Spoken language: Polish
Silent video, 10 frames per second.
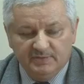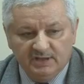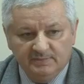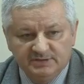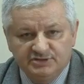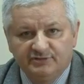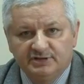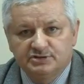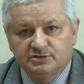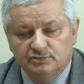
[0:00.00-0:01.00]
Megamed
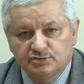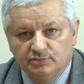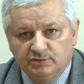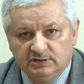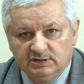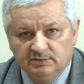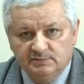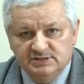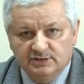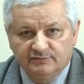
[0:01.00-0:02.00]
świadczy usługi
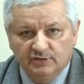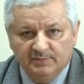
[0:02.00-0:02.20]
zarówno